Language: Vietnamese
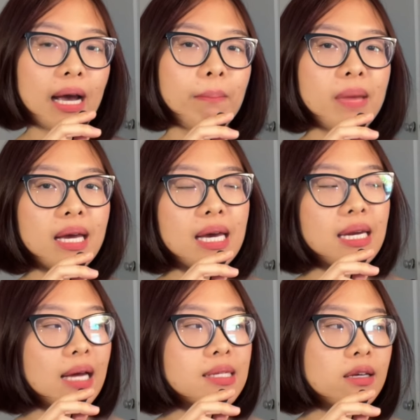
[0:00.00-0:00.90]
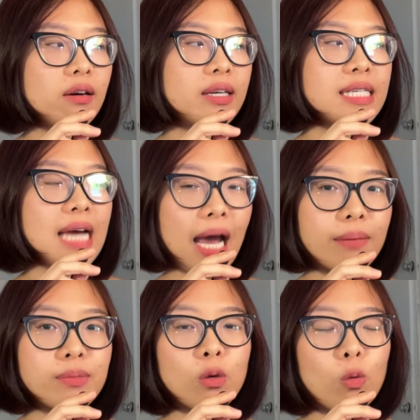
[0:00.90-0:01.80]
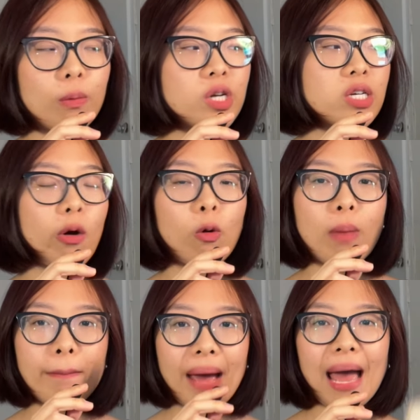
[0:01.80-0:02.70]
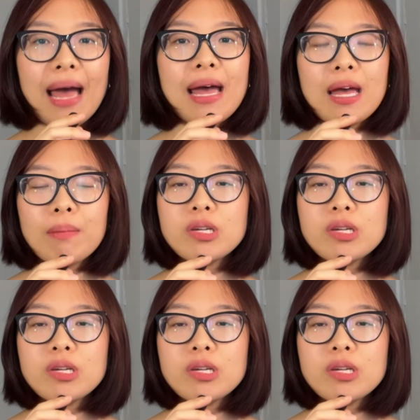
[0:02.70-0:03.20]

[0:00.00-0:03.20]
Overcoming in Uncertain Times của Michelle Obama.